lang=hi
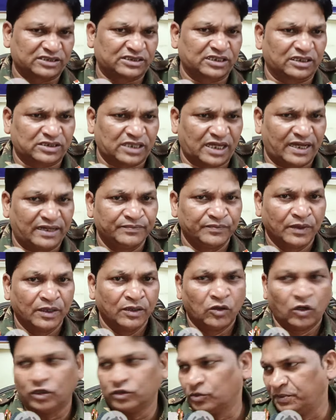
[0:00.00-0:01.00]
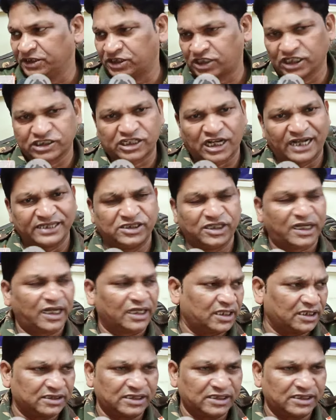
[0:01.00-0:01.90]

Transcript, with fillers: कर सकता है और जो विशेष राज्य का